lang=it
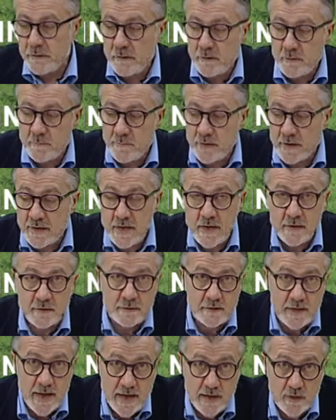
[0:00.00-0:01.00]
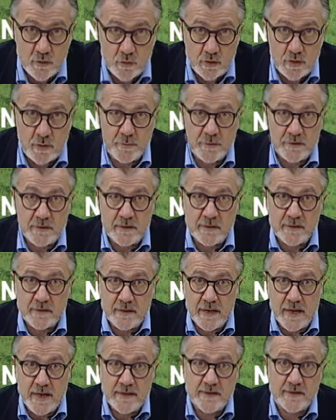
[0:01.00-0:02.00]
Bernardinello in
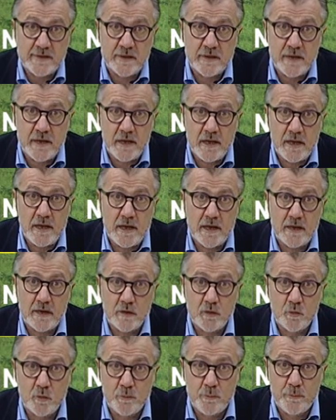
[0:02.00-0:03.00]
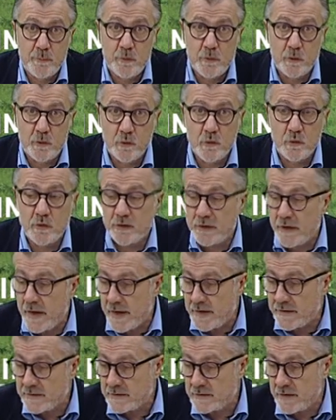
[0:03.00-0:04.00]
rappresentanza del gruppo
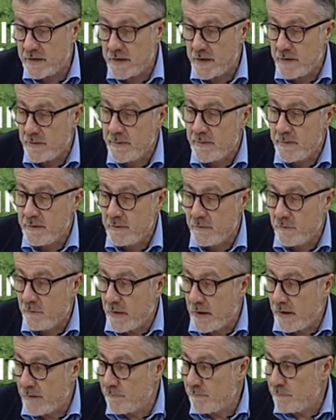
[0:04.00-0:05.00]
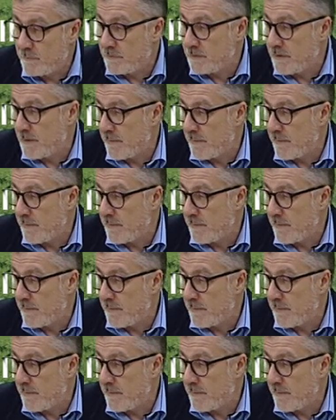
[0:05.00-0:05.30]
Corrieste, Al De